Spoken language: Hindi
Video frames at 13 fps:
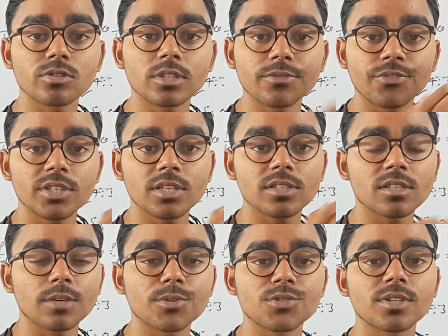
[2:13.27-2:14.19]
कॉन्सेप्ट
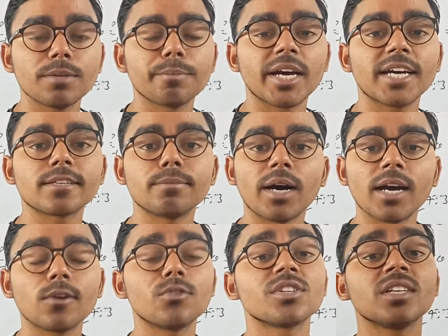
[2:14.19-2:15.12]
फिजिक्स केमिस्ट्री मैथ
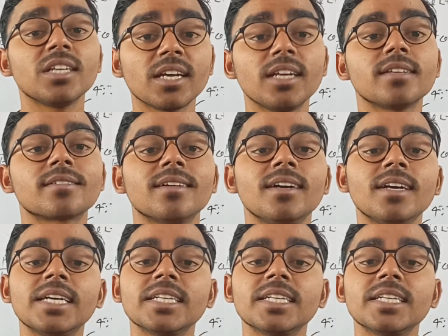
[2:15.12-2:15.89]
बायोलॉजी इंग्लिश